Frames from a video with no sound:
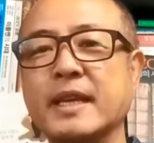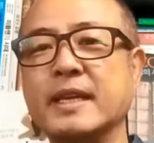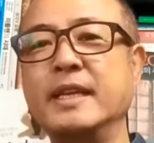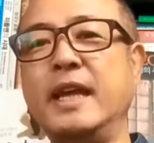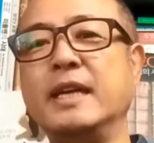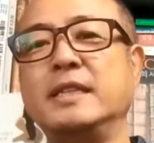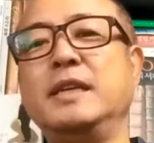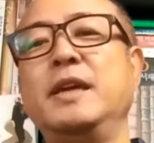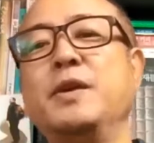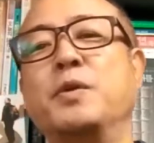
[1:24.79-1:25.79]

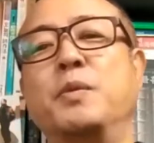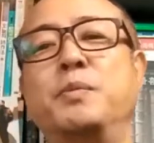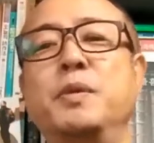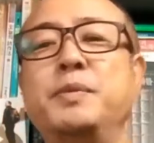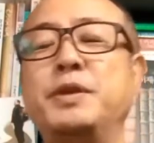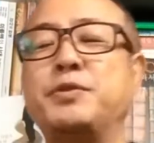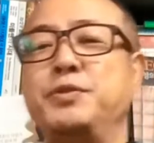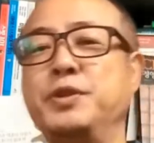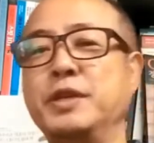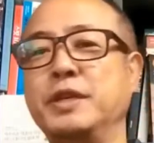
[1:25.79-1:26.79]
그래야지 온몸이
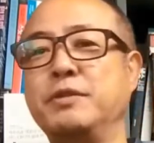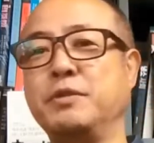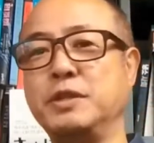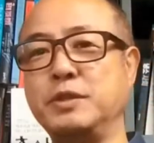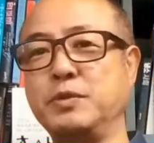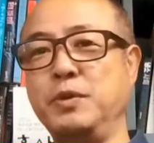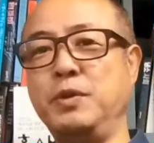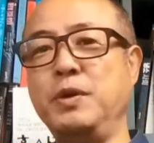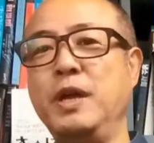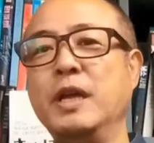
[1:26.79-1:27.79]
균형이 이루어지고